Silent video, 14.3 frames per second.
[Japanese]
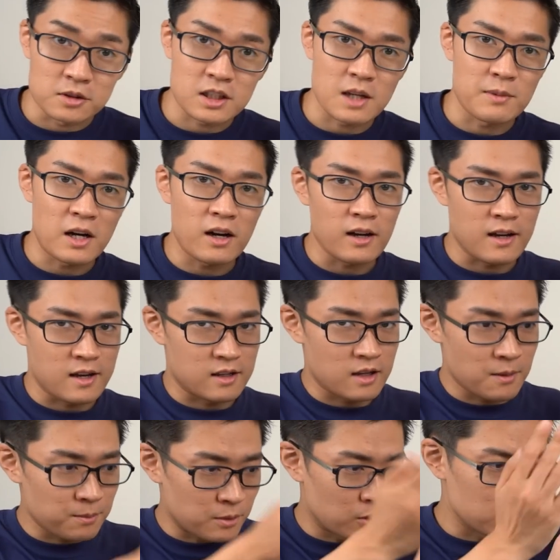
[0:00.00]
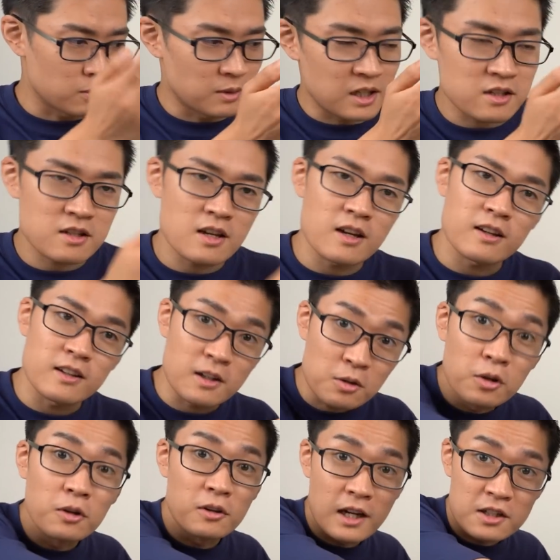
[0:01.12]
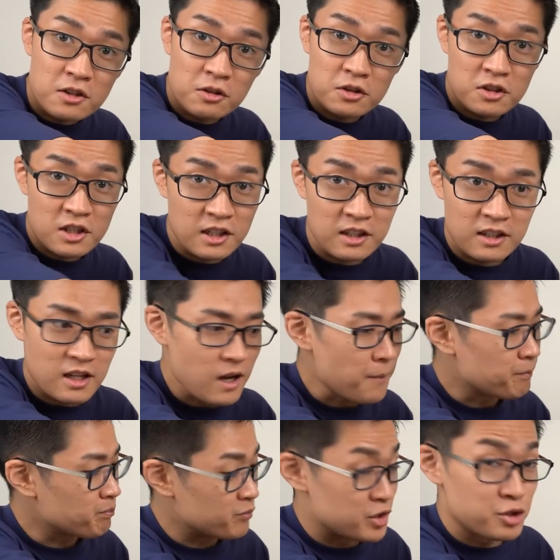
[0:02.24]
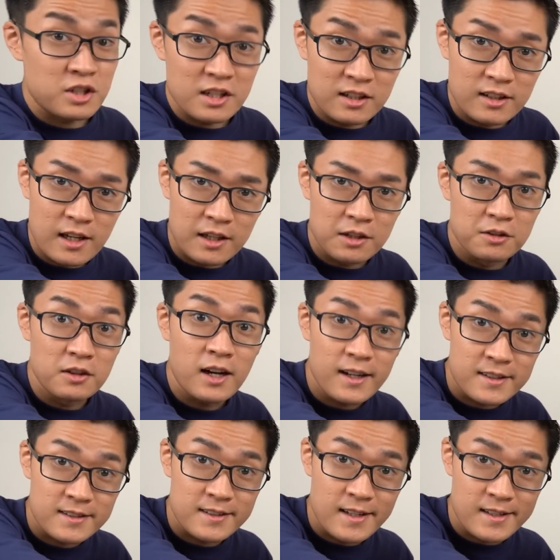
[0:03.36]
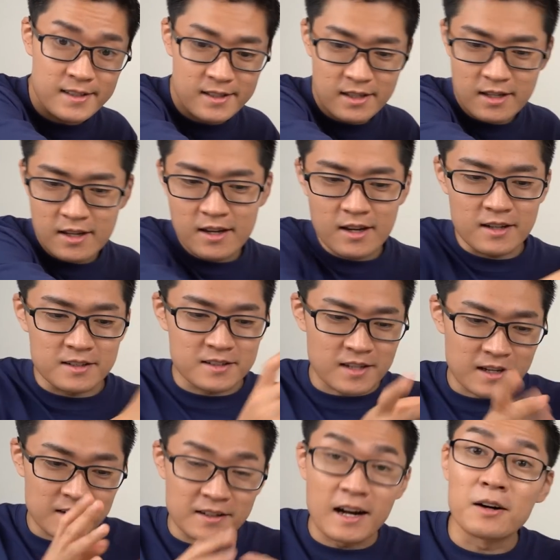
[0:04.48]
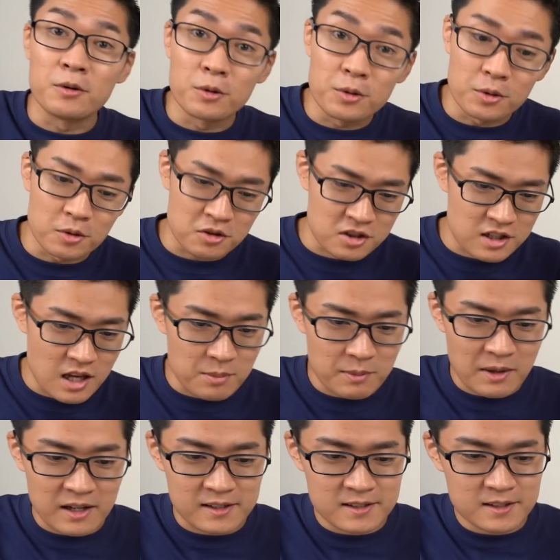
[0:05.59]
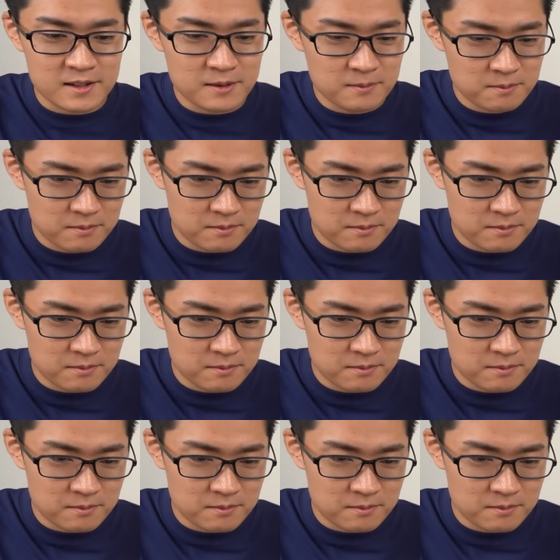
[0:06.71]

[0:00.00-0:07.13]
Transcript: を押せば電波を飛ばしてで、このラジオ受信機で受信できるはずです。実際に LAN を押してみます。